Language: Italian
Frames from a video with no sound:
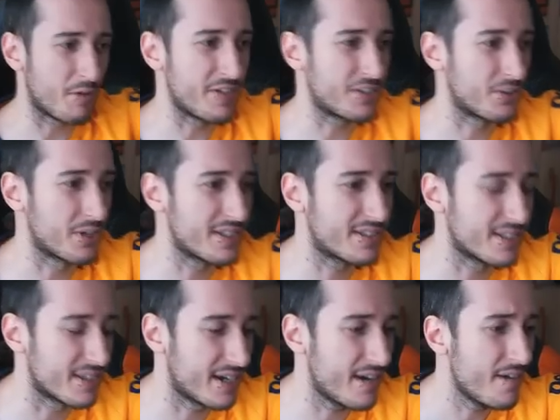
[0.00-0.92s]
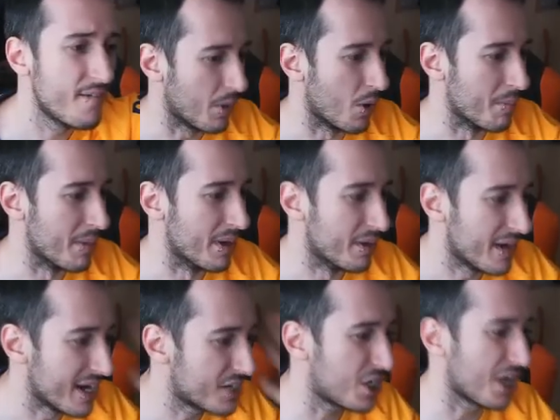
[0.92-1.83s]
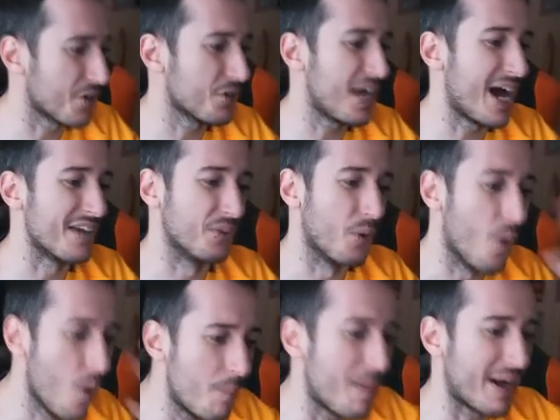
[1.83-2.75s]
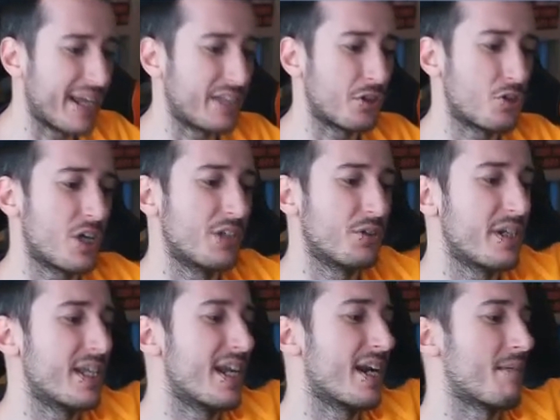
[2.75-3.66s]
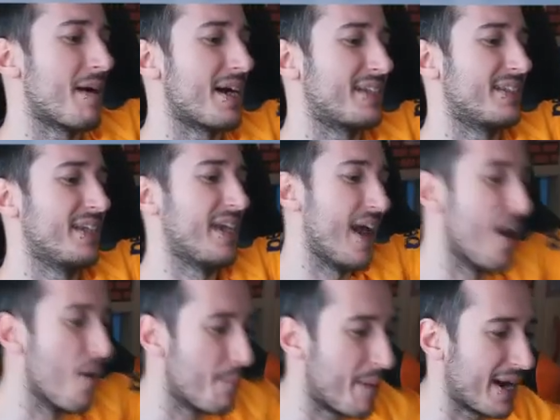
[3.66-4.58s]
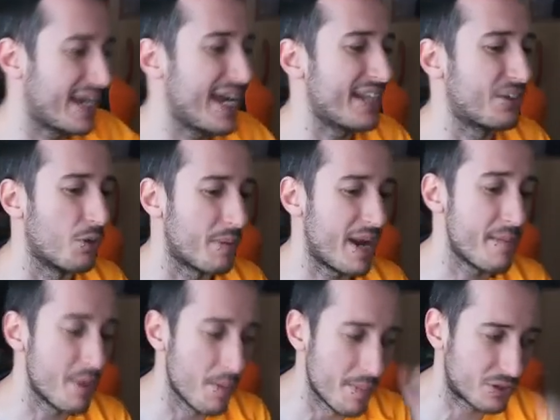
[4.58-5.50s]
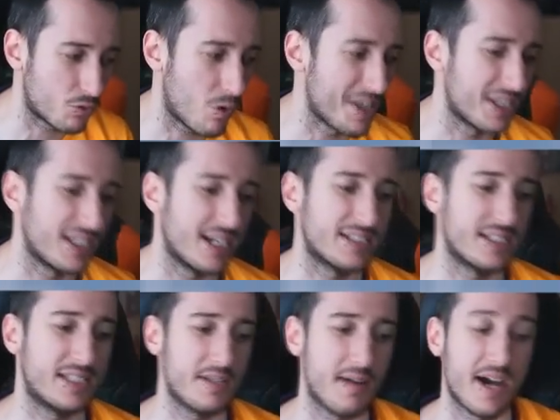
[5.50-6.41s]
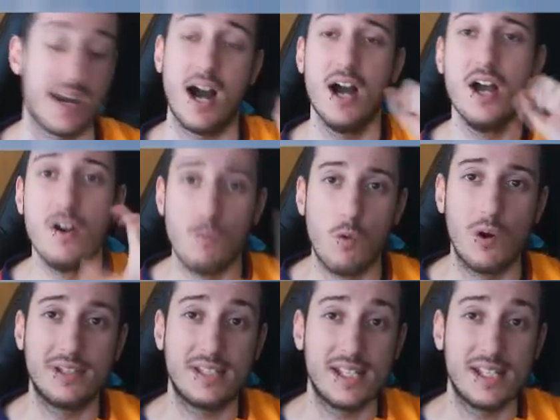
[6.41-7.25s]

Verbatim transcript: Professionista 3, boom E ci hanno dato un pacchetto giocatori rari maxi e un pacchetto premium squadra della settimana vuol